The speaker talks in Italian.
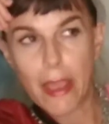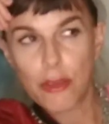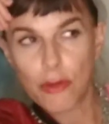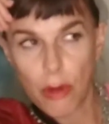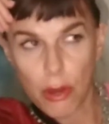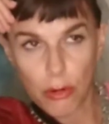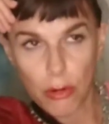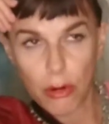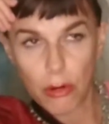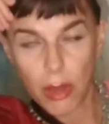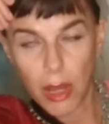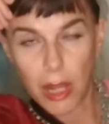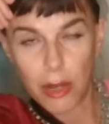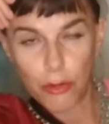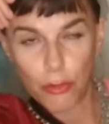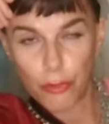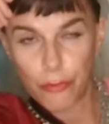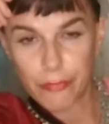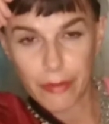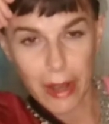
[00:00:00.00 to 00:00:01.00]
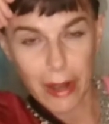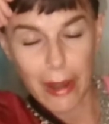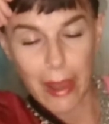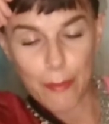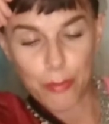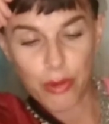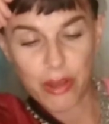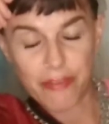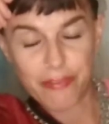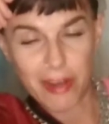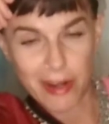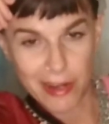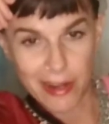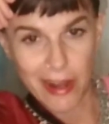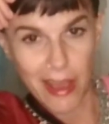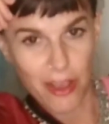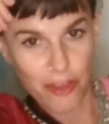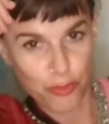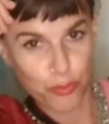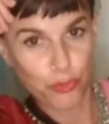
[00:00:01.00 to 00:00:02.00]
io ero a Londra all'epoca a fare
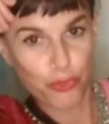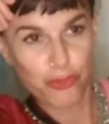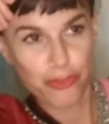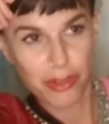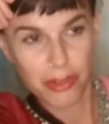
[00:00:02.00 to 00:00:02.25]
l'Erasmus,